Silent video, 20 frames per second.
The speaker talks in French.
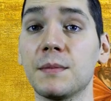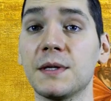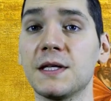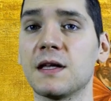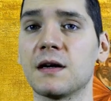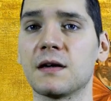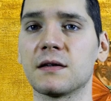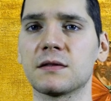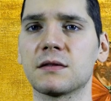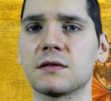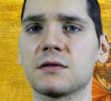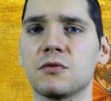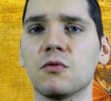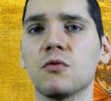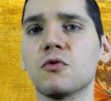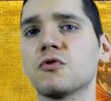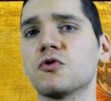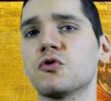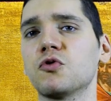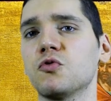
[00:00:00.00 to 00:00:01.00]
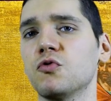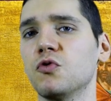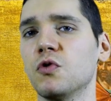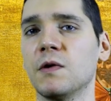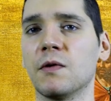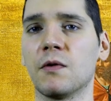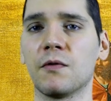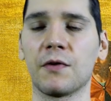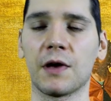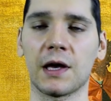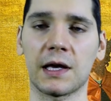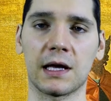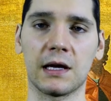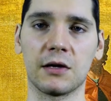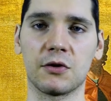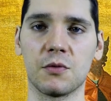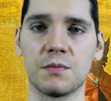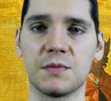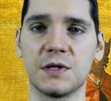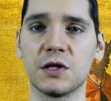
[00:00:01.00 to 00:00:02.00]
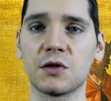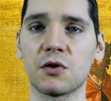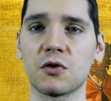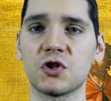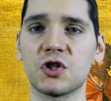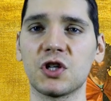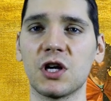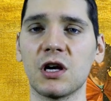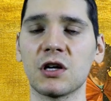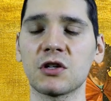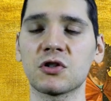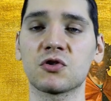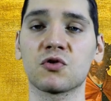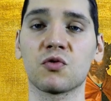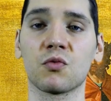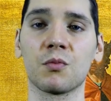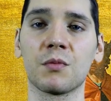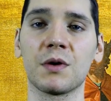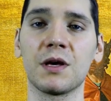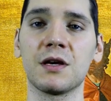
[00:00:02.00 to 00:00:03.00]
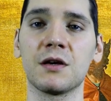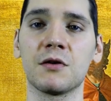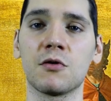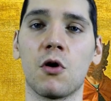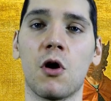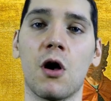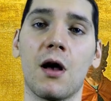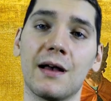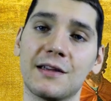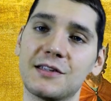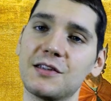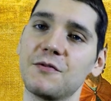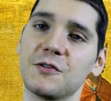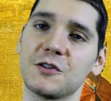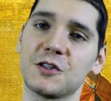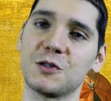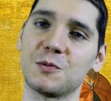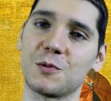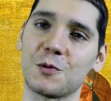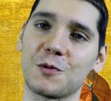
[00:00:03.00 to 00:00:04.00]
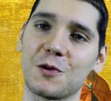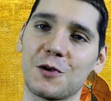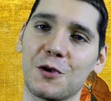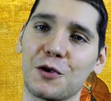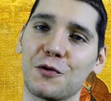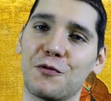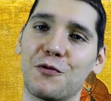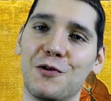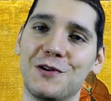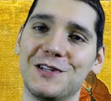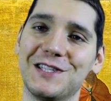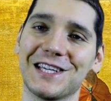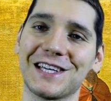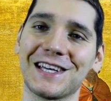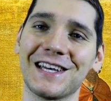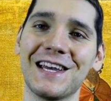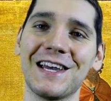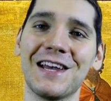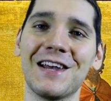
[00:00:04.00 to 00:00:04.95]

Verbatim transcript: Midas. Donc ils vont faire quelques petites recherches, tomber assez facilement d'ailleurs, il faut le dire,